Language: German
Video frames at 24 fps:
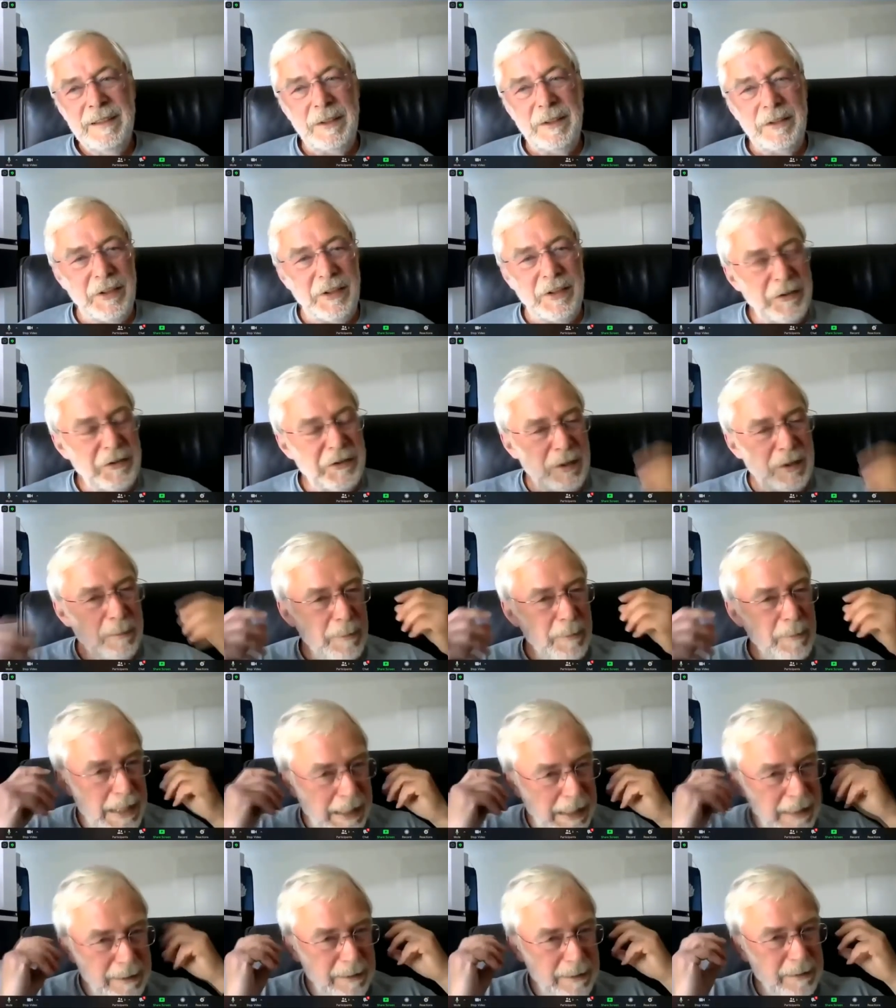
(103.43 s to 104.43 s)
Das heißt, die
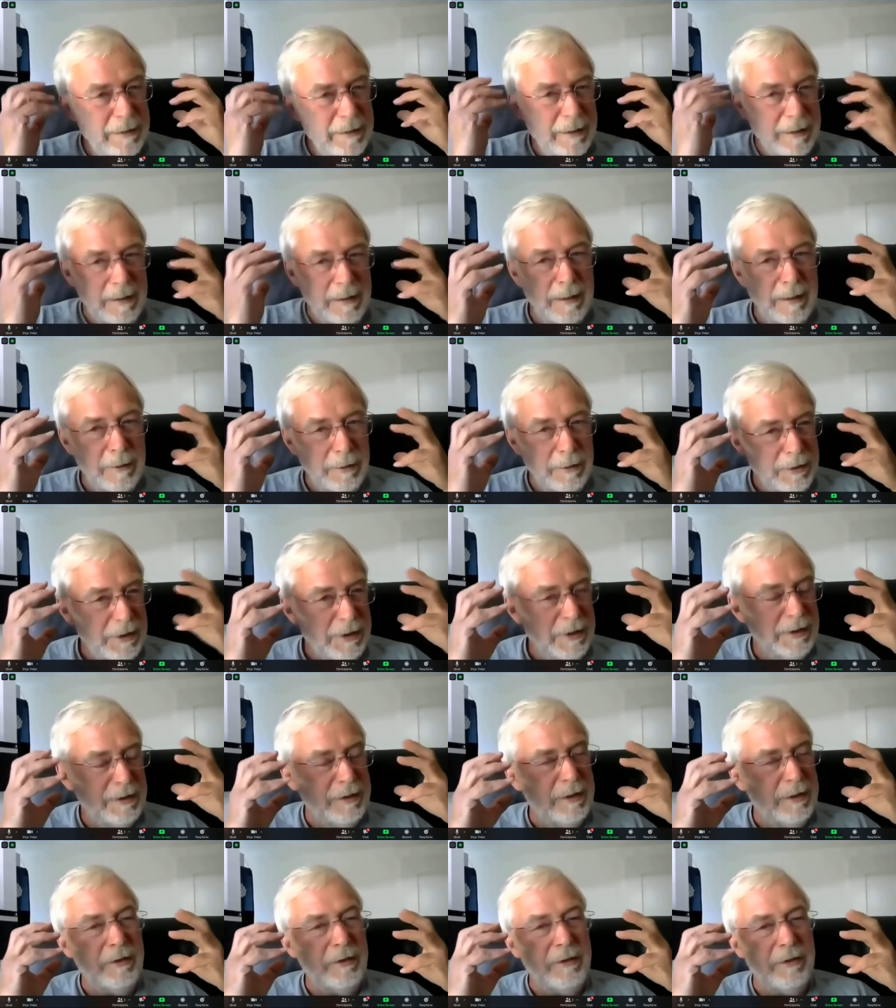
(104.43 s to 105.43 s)
merken dann auch
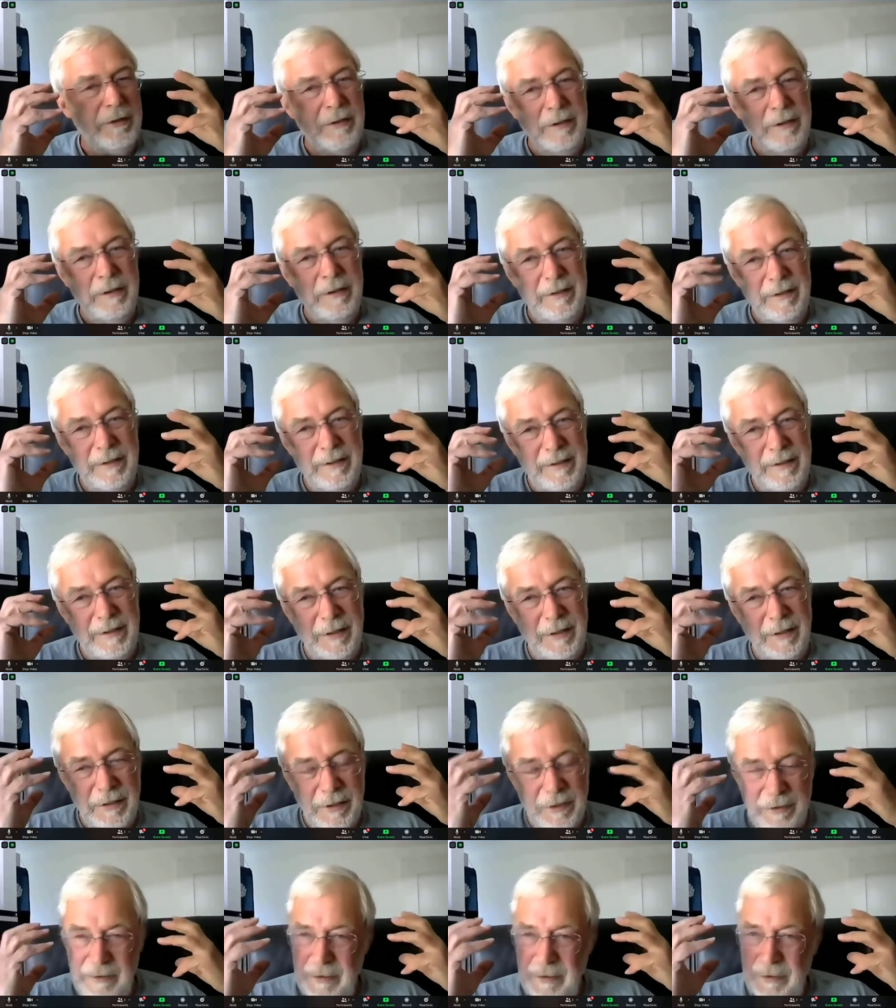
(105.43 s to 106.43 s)
nicht, dass dass
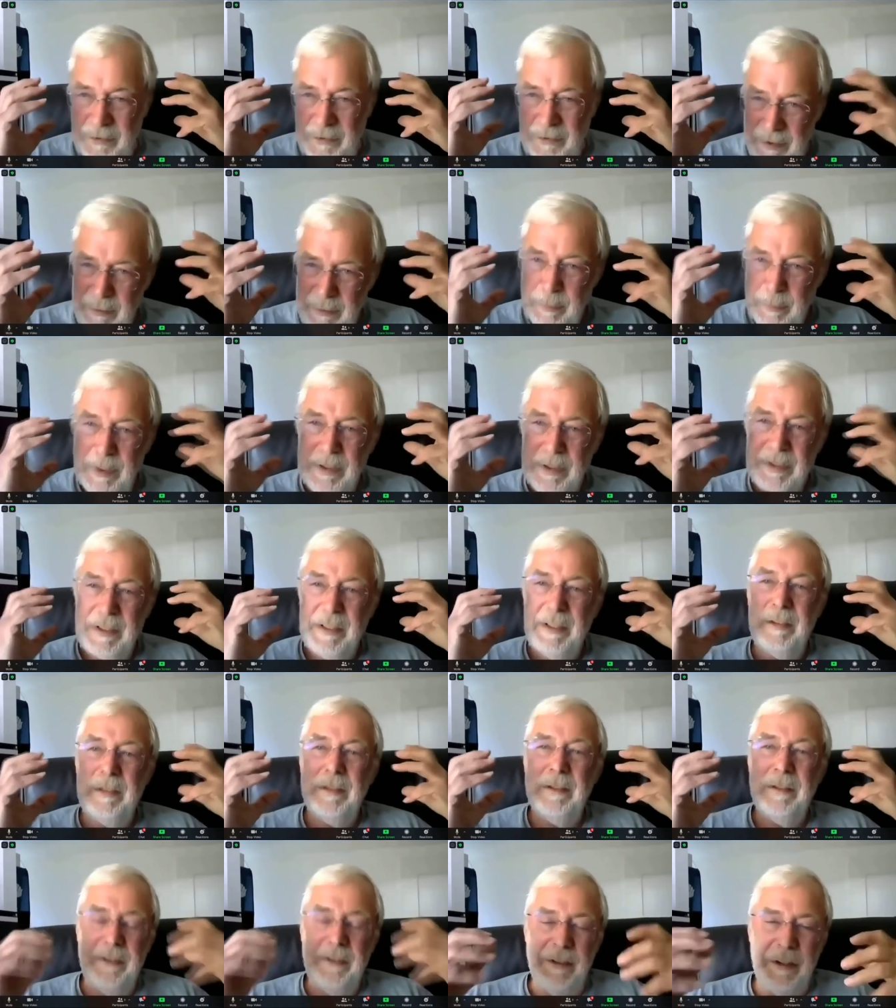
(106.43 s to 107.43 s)
das eine,
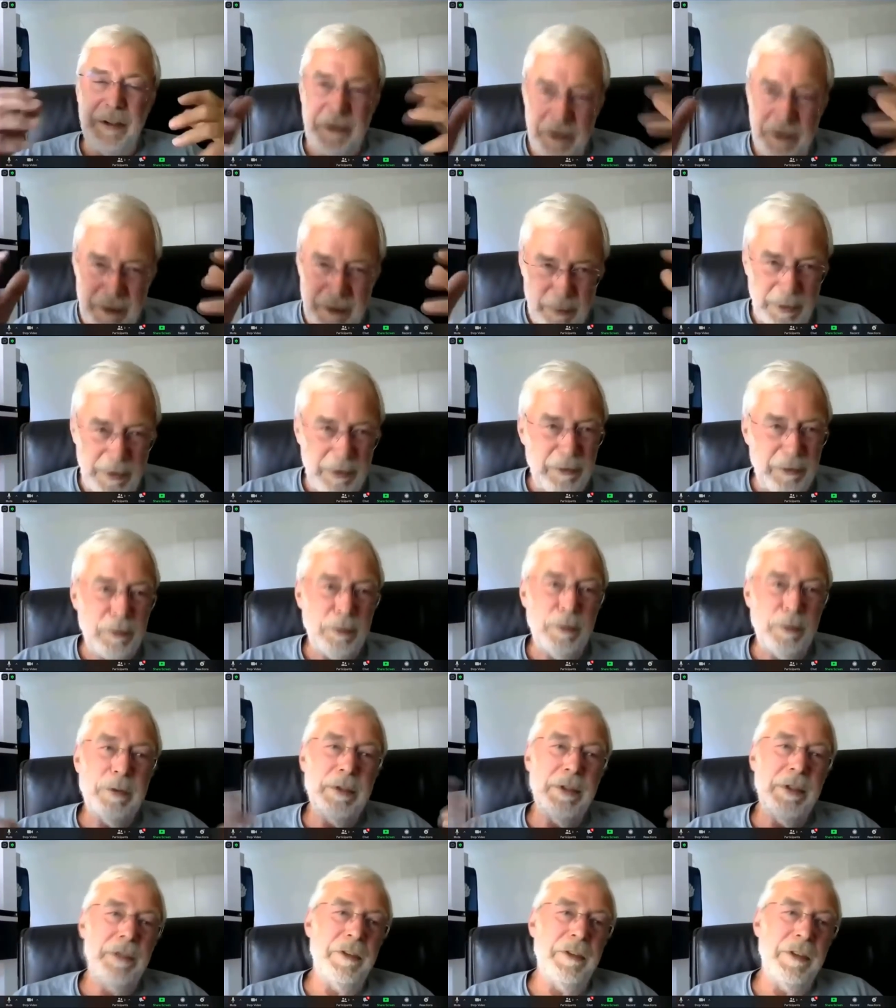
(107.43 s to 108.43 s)
Situati eine
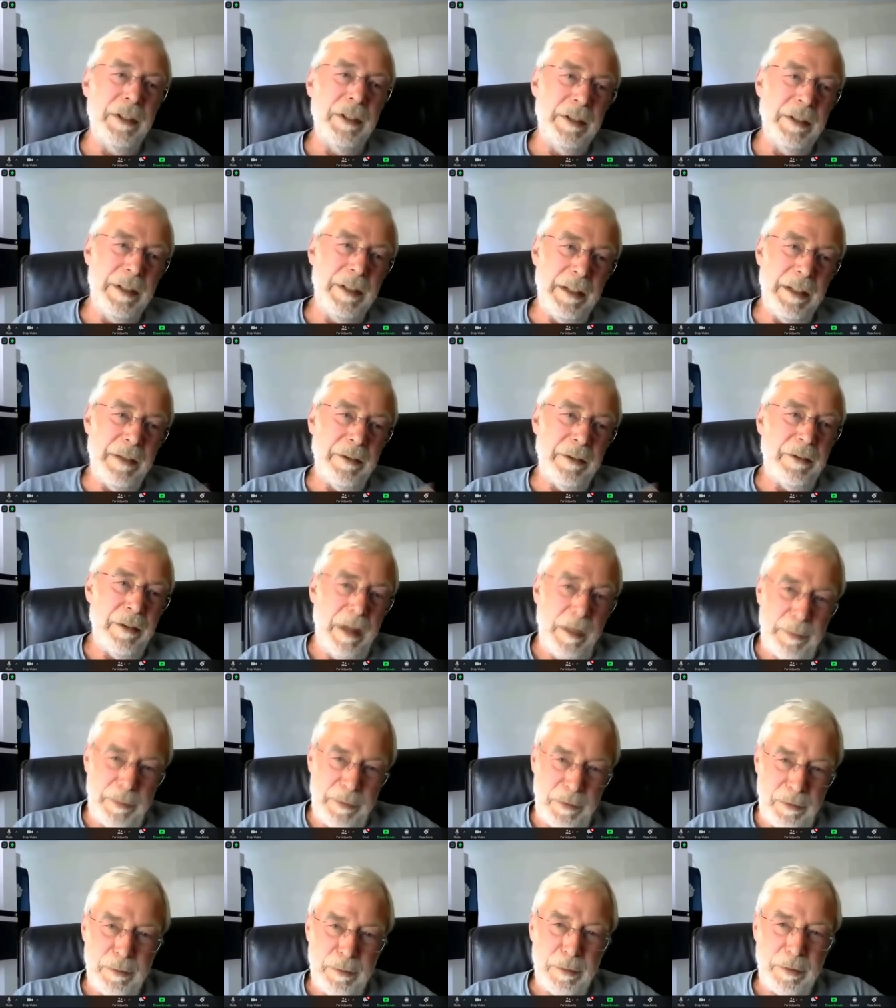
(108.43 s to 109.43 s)
Situation ist, in der es
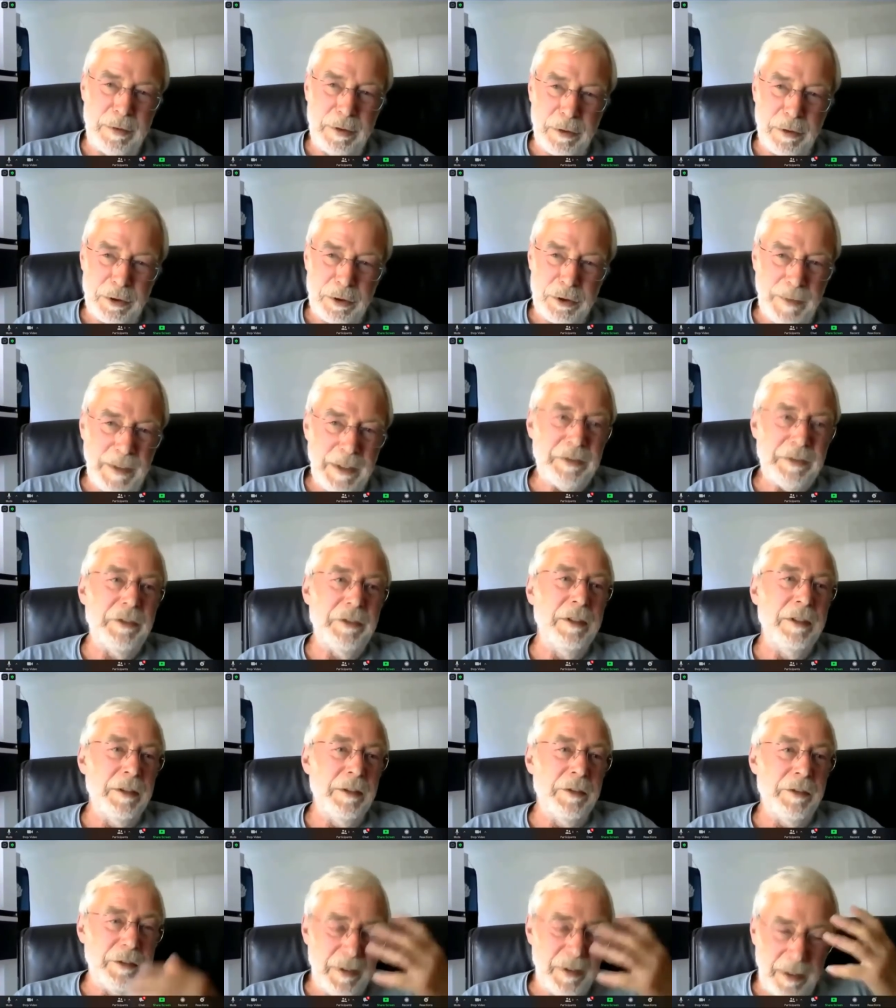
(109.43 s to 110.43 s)
absoluter
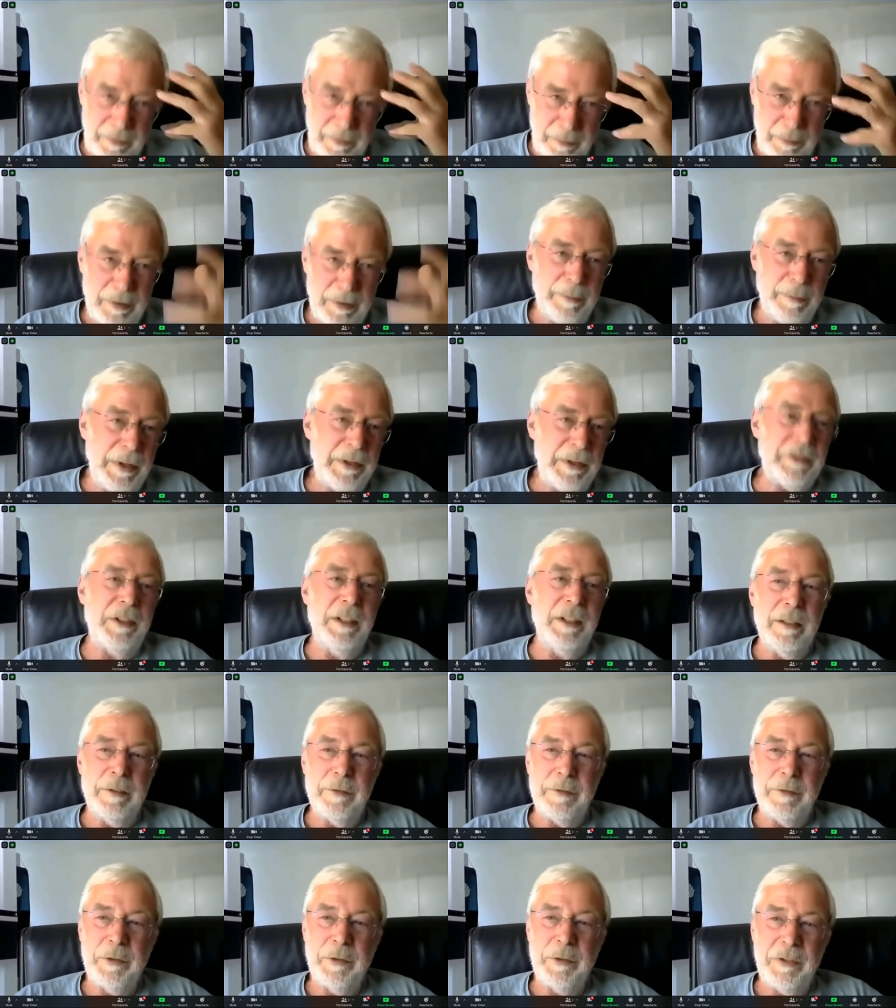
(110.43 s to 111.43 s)
Schwachsinn ist, da so eine Maske
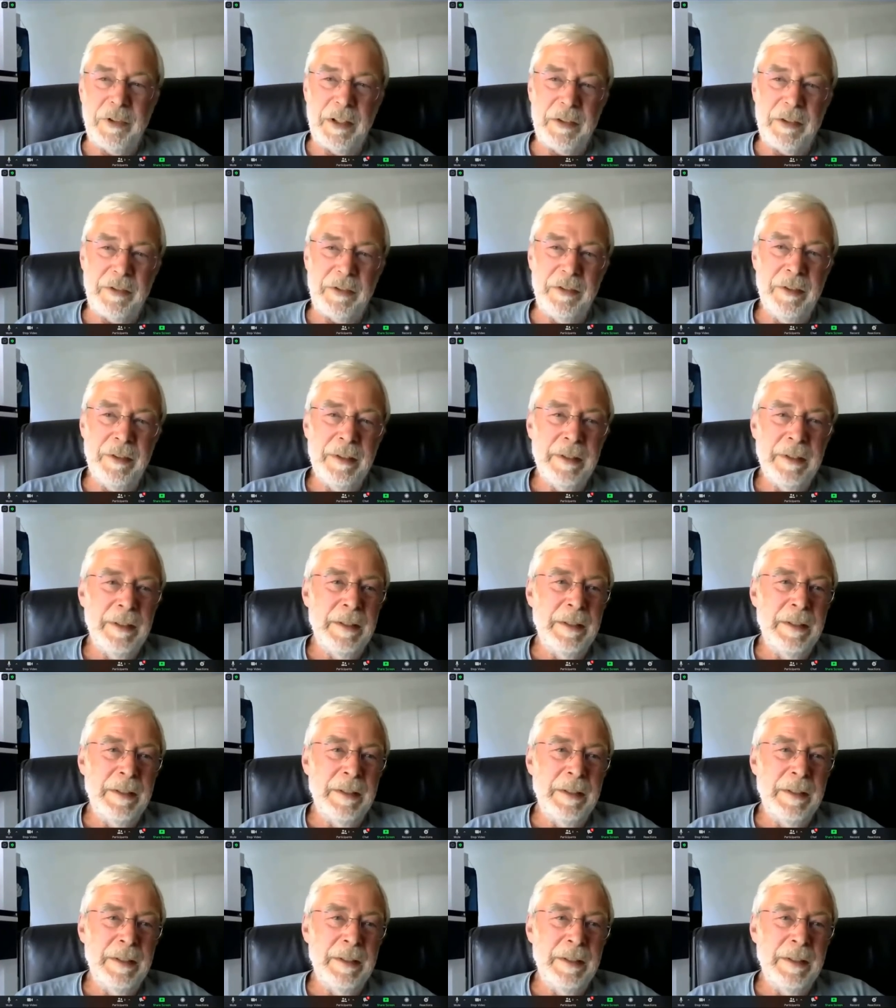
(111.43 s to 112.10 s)
aufzusetzen,